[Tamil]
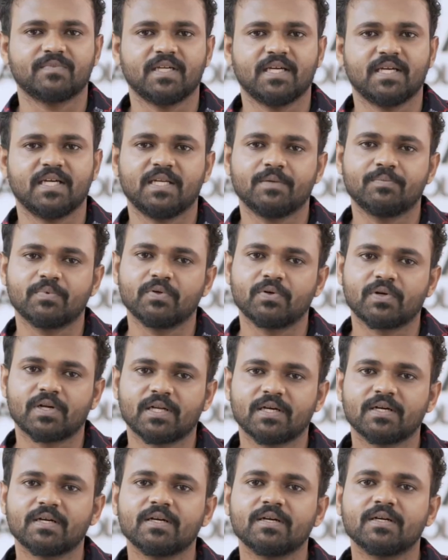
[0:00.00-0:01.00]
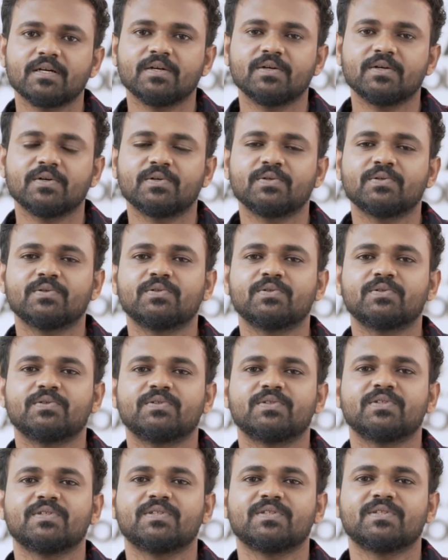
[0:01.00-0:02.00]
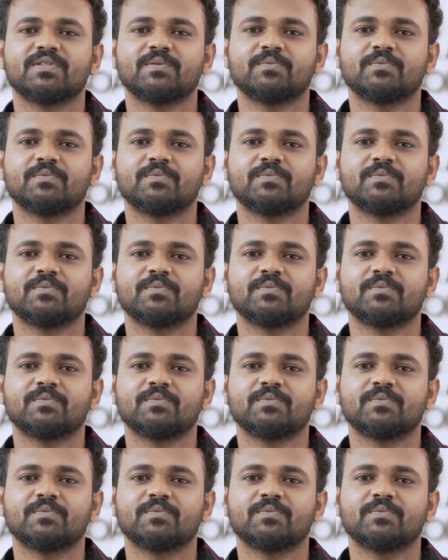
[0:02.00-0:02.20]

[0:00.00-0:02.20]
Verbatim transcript: அதில் ஒரு முழு சப்போர்ட்டும் ஒரு முழு